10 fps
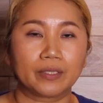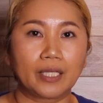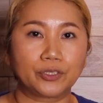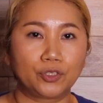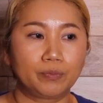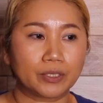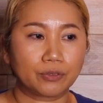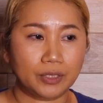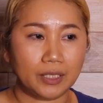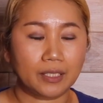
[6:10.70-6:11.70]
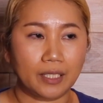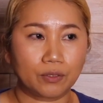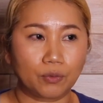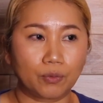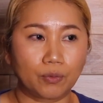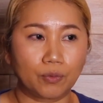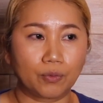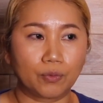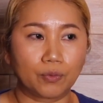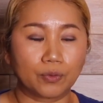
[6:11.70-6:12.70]
で週末に、えー
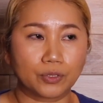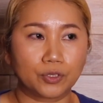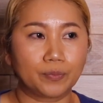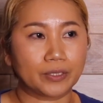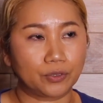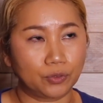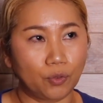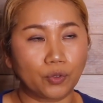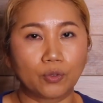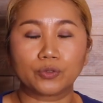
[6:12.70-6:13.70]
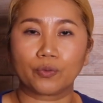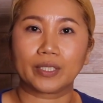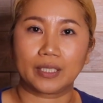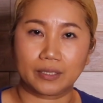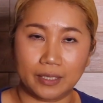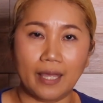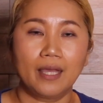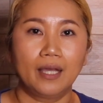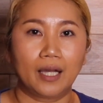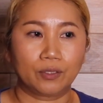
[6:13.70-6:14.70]
と週末の夜とかですね
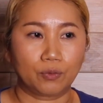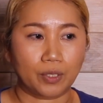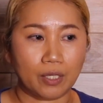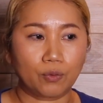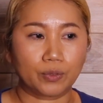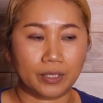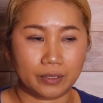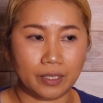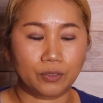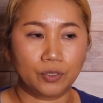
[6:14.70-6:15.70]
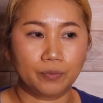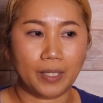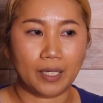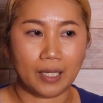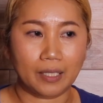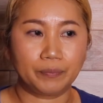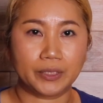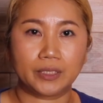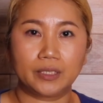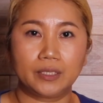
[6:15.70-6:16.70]
あの結構ですね車が道
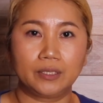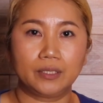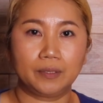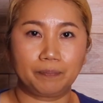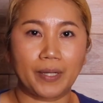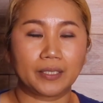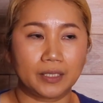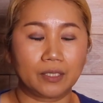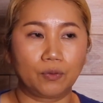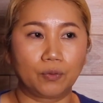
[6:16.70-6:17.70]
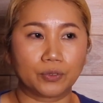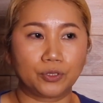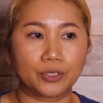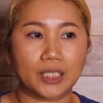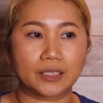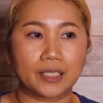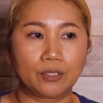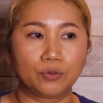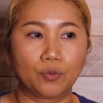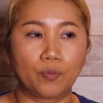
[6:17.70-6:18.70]
いっぱいにこう駐車して
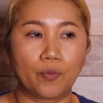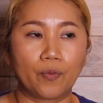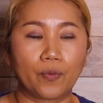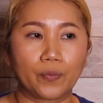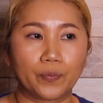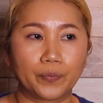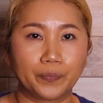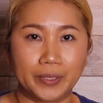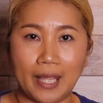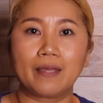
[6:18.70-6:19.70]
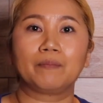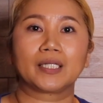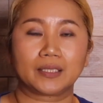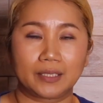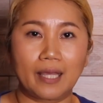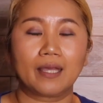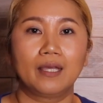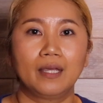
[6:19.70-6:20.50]
いるのも見ていまして